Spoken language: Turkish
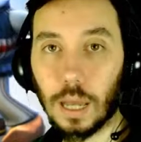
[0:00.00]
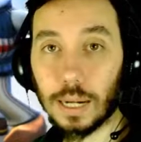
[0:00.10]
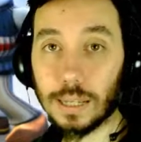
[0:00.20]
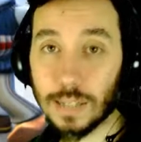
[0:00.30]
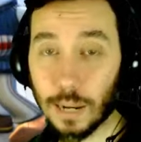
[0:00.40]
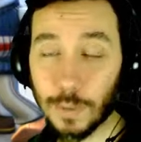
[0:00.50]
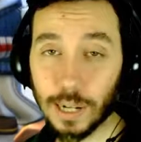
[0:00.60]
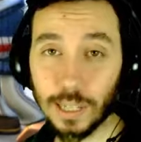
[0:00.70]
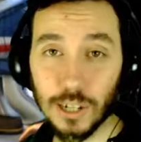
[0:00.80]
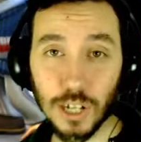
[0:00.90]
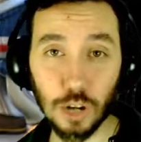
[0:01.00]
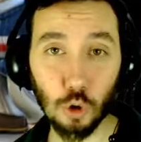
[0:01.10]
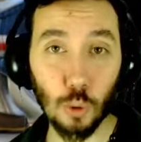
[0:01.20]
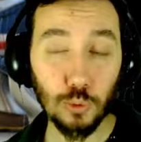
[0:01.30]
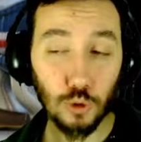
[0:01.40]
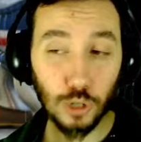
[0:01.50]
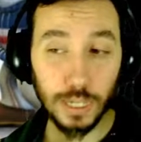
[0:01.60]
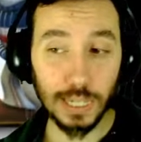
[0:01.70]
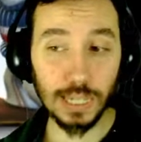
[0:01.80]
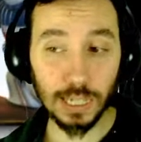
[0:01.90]
Herkese selam arkadaşlar. Komşunu
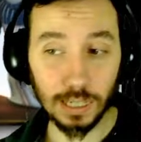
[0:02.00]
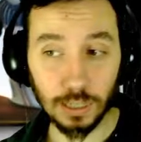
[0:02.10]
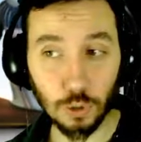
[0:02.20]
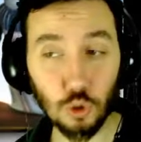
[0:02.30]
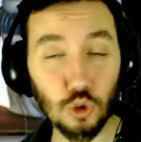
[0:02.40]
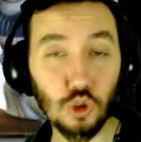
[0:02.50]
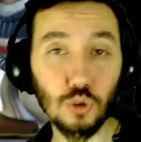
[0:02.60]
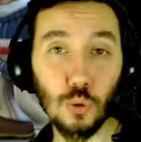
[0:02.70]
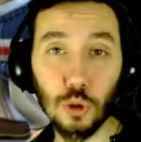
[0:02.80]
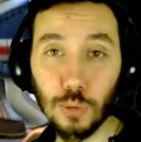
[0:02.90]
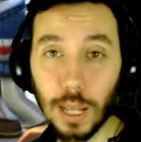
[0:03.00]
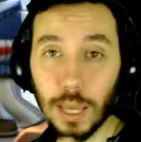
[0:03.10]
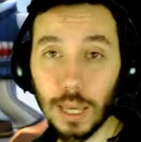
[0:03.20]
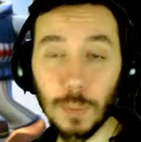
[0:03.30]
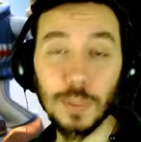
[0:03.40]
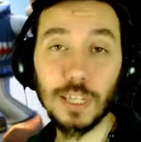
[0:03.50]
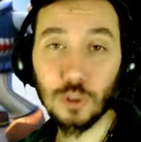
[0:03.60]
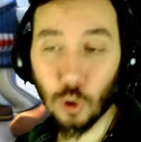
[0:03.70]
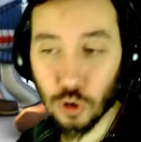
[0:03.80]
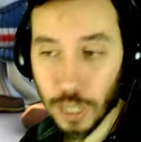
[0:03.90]
Kızdırın 3. bölümüne hepiniz hoş